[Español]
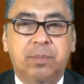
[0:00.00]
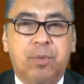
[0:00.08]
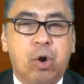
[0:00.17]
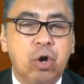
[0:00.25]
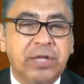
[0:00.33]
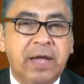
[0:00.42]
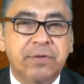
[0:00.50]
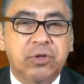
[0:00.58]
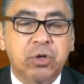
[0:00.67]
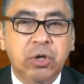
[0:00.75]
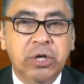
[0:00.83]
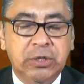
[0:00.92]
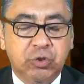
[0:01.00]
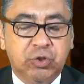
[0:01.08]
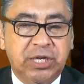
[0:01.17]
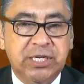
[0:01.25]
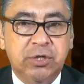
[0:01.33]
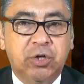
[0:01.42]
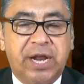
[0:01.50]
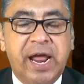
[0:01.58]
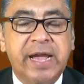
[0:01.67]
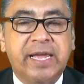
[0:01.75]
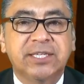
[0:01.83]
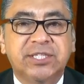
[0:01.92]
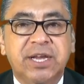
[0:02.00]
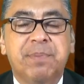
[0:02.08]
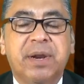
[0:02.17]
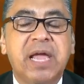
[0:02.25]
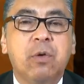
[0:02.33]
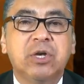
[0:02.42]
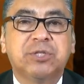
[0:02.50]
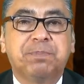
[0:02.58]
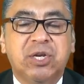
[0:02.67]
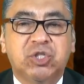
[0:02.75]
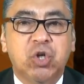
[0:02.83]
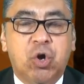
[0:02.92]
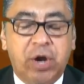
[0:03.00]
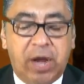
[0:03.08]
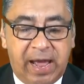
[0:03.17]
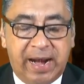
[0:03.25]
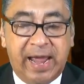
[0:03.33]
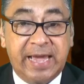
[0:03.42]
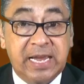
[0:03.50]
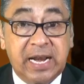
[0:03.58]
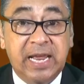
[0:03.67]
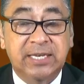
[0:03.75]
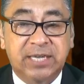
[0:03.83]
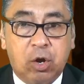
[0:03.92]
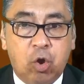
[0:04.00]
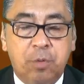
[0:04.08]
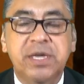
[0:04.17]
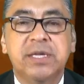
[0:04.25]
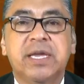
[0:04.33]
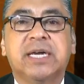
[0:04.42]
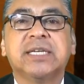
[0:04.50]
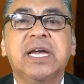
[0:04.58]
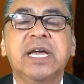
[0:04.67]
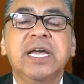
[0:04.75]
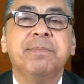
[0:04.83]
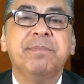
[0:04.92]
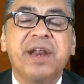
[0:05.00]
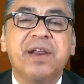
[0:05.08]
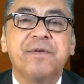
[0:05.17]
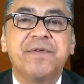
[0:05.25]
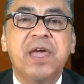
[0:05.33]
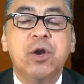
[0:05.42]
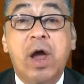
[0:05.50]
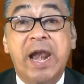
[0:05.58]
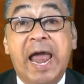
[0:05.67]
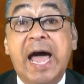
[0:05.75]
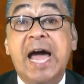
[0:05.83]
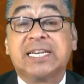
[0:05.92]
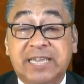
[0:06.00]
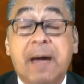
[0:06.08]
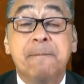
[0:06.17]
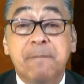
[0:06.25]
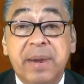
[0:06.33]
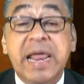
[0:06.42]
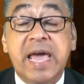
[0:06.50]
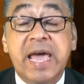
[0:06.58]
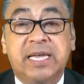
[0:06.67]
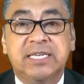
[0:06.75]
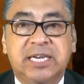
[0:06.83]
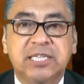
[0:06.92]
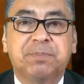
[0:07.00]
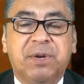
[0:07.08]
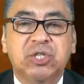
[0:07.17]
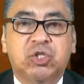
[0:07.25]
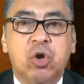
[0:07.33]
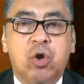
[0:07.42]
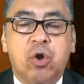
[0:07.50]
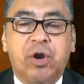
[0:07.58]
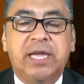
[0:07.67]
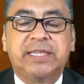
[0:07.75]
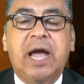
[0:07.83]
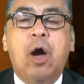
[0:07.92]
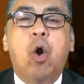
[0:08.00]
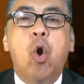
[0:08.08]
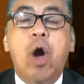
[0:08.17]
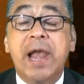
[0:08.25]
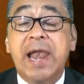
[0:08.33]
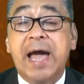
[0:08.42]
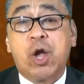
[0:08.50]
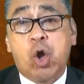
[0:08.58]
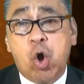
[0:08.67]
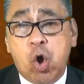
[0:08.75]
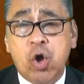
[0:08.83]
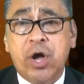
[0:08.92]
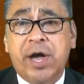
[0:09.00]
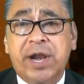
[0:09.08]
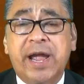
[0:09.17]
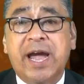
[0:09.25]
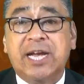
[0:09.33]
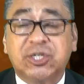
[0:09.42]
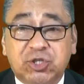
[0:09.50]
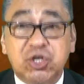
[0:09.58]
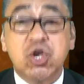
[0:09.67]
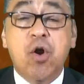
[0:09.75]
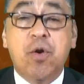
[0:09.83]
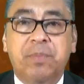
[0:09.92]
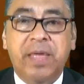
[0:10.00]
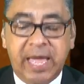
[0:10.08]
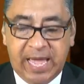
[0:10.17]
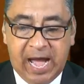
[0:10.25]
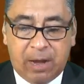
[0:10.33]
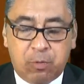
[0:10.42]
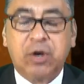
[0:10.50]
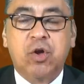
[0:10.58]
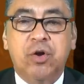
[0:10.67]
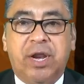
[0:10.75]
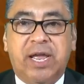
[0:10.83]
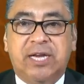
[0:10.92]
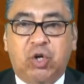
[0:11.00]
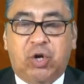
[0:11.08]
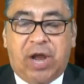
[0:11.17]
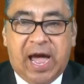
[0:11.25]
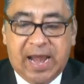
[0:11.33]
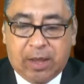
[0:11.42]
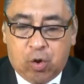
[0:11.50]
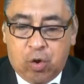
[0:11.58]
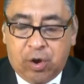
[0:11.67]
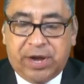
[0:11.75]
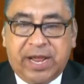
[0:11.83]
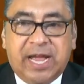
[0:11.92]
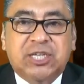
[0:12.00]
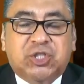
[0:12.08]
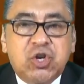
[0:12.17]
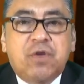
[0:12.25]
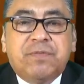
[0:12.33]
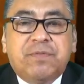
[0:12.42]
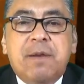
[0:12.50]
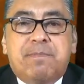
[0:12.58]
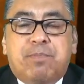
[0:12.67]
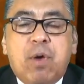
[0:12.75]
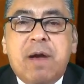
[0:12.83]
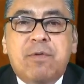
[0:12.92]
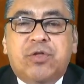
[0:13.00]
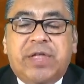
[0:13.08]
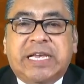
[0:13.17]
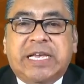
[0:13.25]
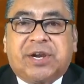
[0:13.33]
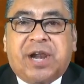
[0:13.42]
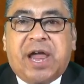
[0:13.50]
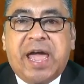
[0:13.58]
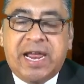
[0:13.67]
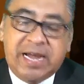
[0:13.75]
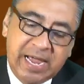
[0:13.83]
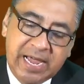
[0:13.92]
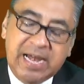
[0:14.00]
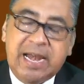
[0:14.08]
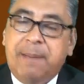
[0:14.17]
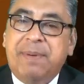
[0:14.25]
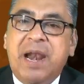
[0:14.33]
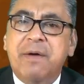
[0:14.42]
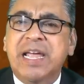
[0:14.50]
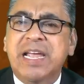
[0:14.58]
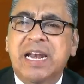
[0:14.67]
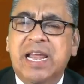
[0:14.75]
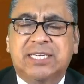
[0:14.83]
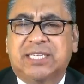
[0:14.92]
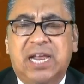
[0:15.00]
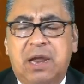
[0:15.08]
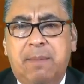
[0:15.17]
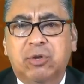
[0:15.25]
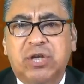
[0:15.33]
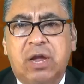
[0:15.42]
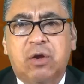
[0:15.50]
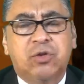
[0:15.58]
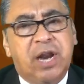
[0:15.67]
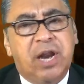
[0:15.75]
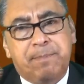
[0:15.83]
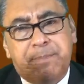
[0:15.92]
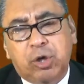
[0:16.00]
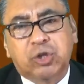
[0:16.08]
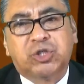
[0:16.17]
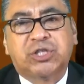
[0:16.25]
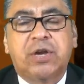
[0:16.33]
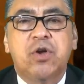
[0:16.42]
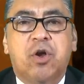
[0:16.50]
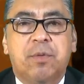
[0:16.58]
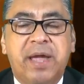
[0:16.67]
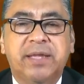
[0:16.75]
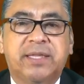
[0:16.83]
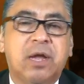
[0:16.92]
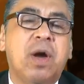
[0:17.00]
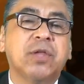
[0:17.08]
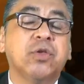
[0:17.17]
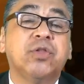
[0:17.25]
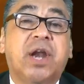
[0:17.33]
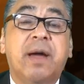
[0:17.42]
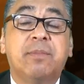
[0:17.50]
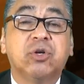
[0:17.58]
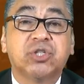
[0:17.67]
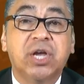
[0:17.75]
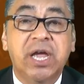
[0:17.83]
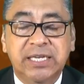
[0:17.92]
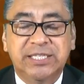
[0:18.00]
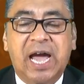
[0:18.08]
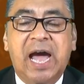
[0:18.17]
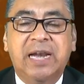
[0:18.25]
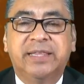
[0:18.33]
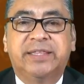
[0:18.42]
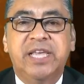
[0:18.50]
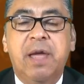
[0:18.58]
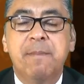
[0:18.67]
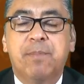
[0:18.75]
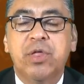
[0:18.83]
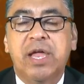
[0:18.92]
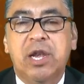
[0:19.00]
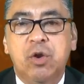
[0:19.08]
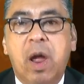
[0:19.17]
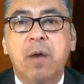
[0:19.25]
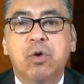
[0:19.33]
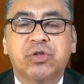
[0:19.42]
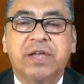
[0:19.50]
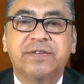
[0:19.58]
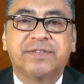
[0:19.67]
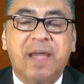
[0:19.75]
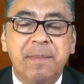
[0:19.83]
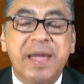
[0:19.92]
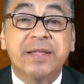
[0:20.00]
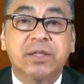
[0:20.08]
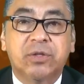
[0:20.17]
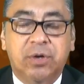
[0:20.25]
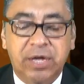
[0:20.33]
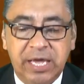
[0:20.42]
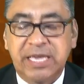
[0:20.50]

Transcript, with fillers: Por lo tanto, ustedes notarán que siempre que hago expresión a la iglesia, comillas, me refiero a la asamblea, que es la expresión correcta, o a la congregación. ¿A cuál congregación? A la congregación del pueblo de Israel. La palabra iglesia la vamos a encontrar posteriormente cuando entramos ya al tiempo del Nuevo Testamento.